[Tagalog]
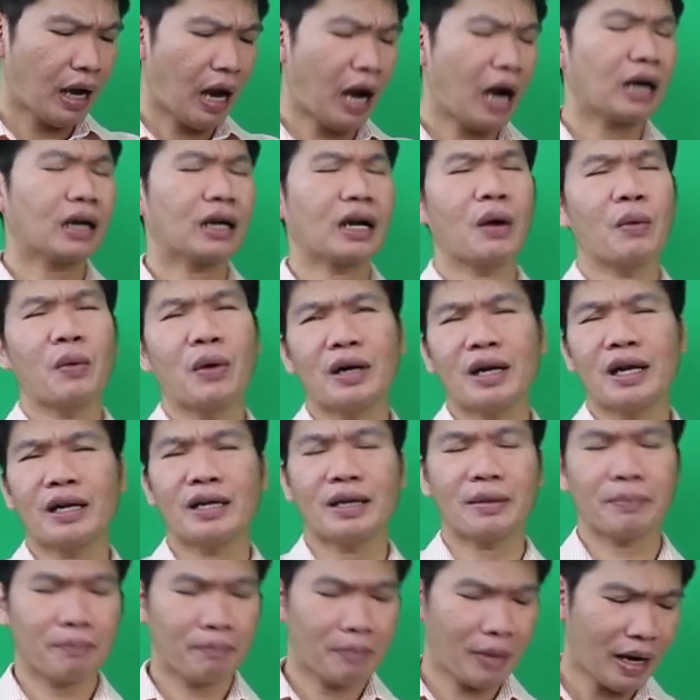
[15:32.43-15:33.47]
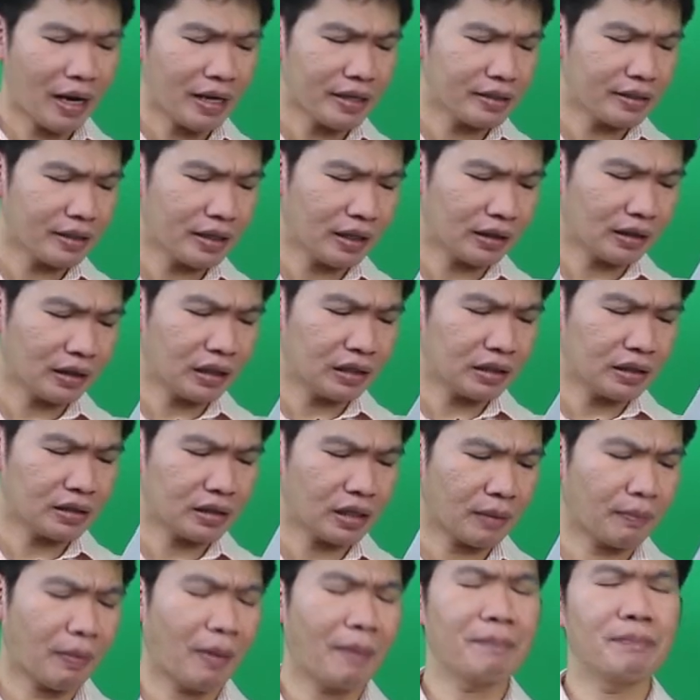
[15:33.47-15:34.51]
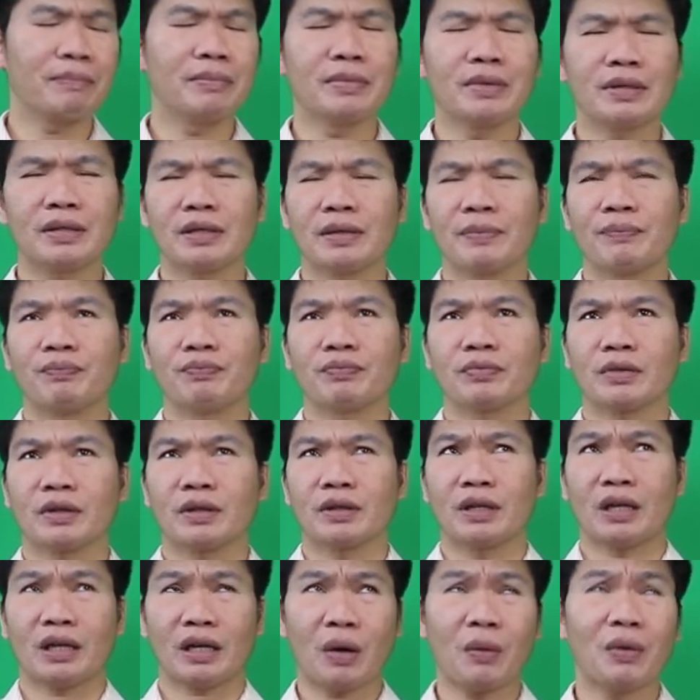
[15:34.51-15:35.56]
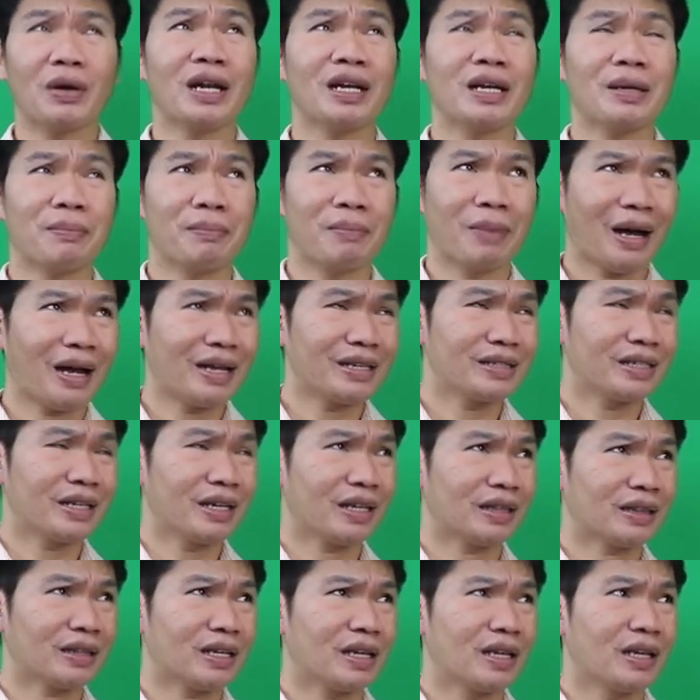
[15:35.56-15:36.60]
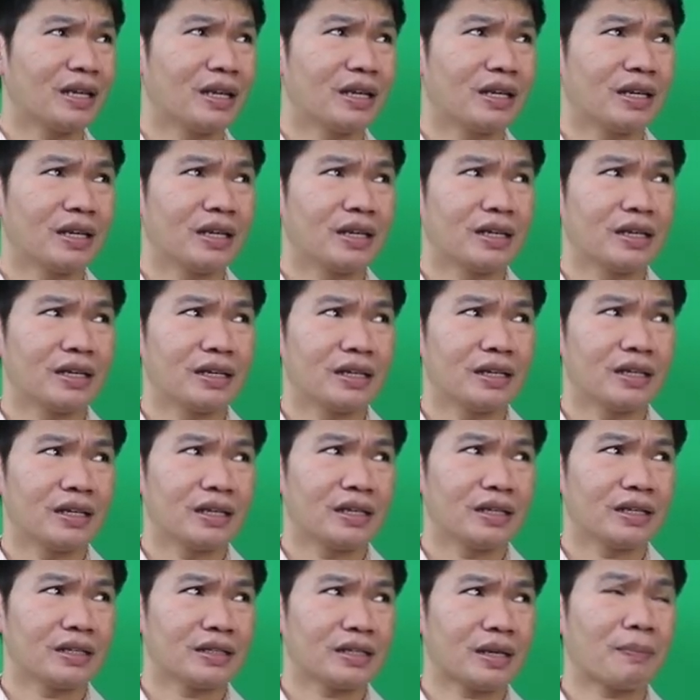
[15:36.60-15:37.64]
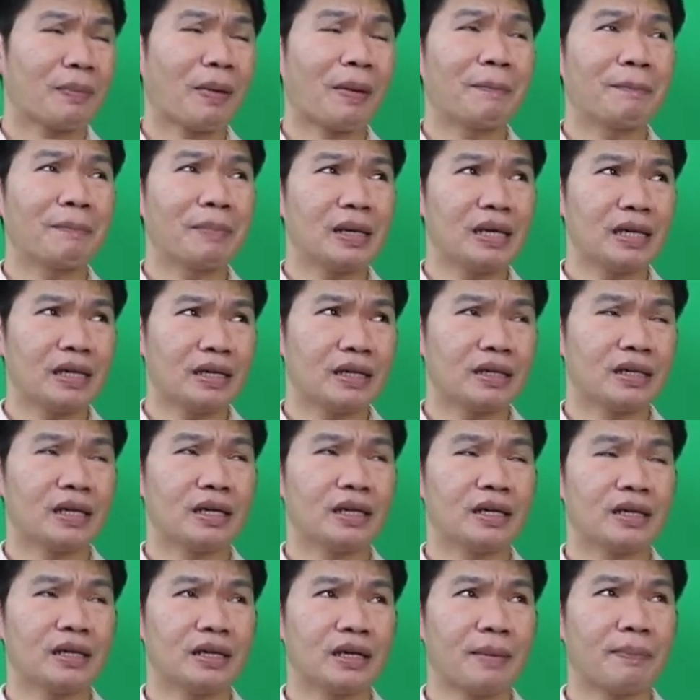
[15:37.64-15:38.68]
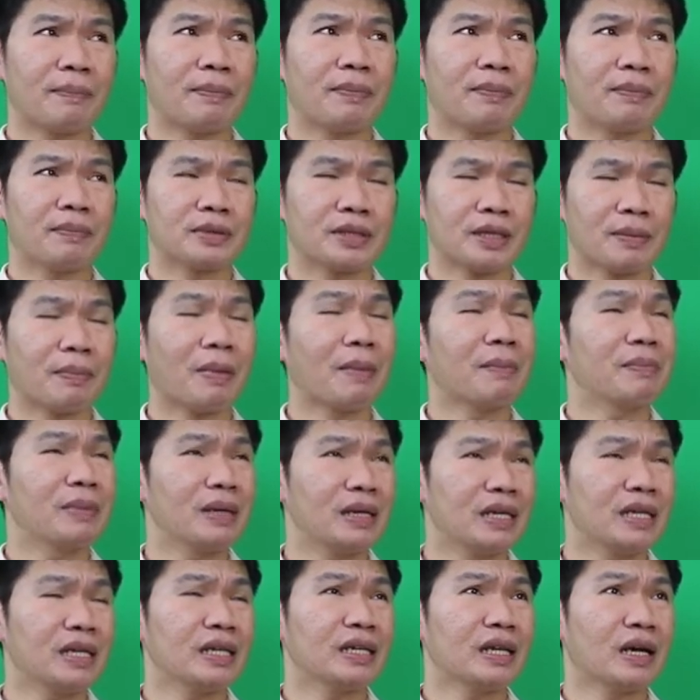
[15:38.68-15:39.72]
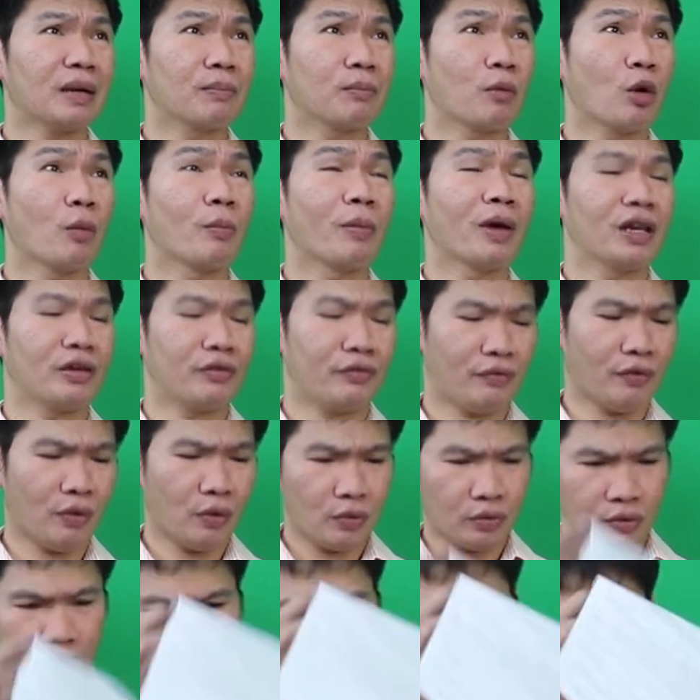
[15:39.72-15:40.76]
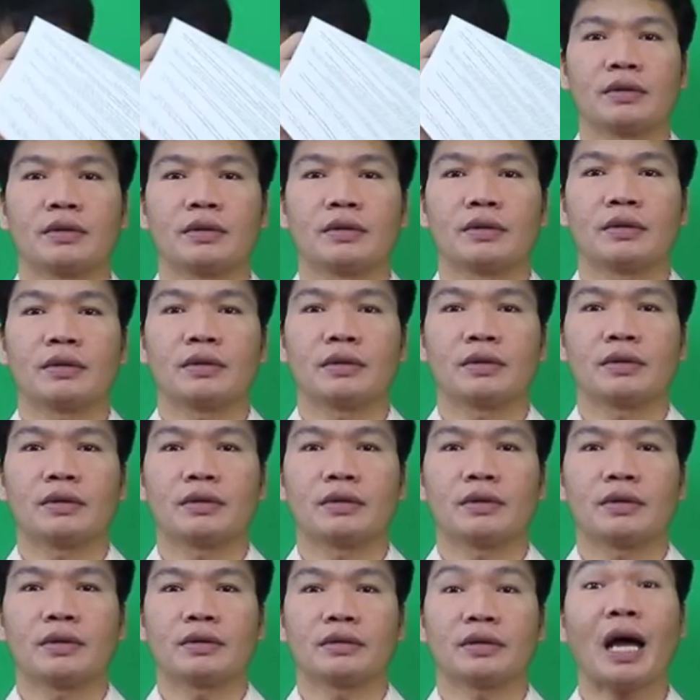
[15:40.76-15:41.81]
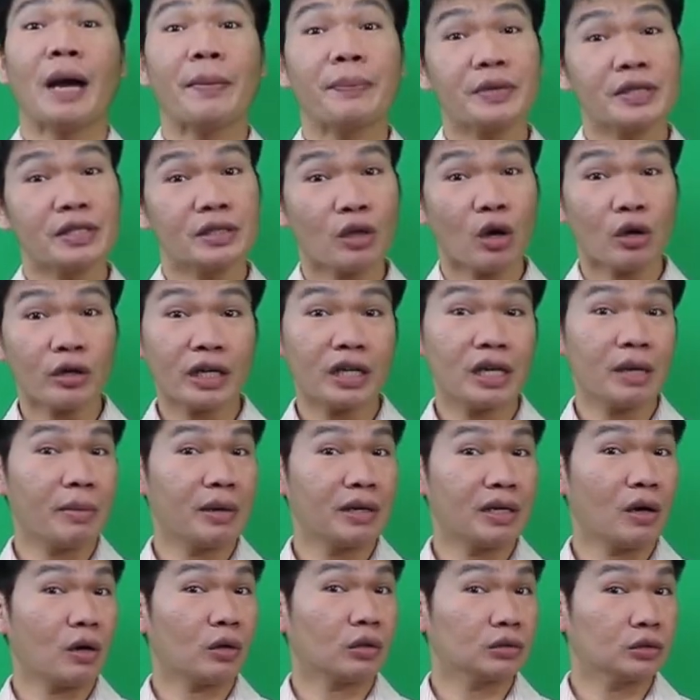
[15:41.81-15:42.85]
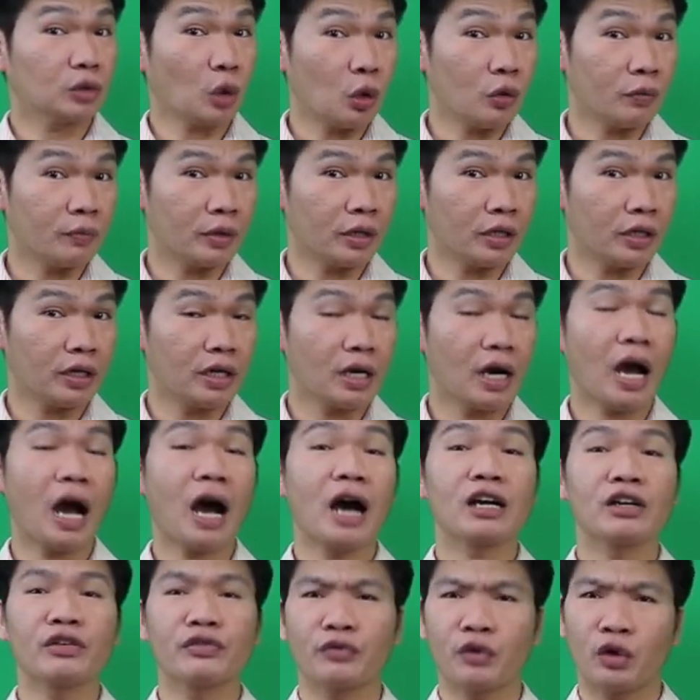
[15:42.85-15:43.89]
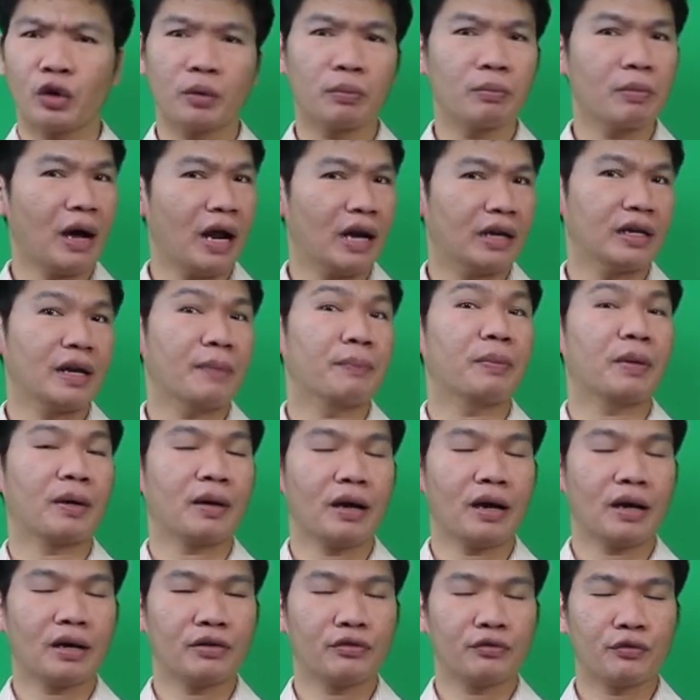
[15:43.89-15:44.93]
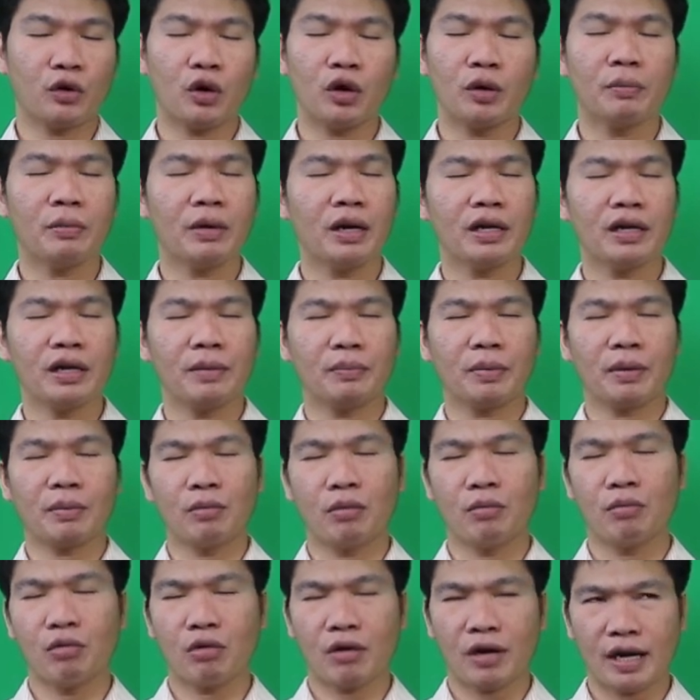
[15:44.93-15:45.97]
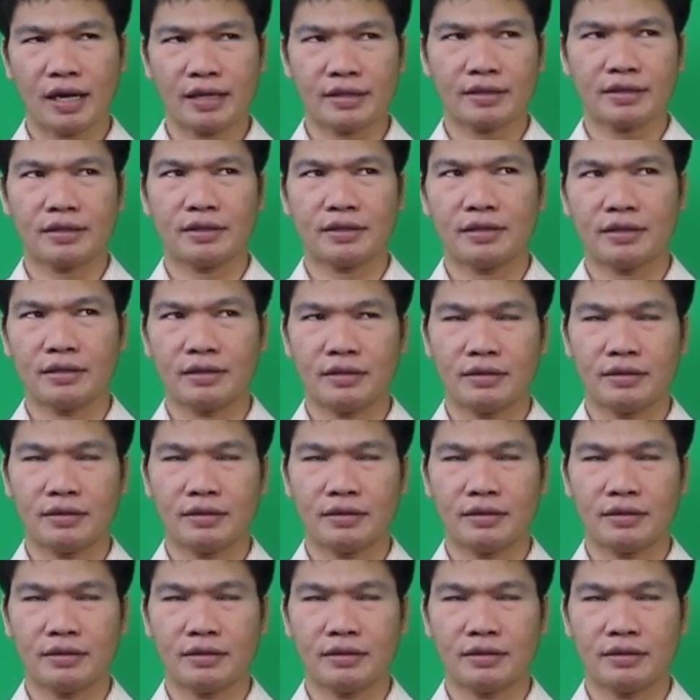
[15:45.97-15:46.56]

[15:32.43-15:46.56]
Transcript: ang kawalan ng budget sa pam kawalan ng budget sa pambil na sa pambili ng mobile phone. Top story naman na October, ang formal na ang formal na pagbubukas.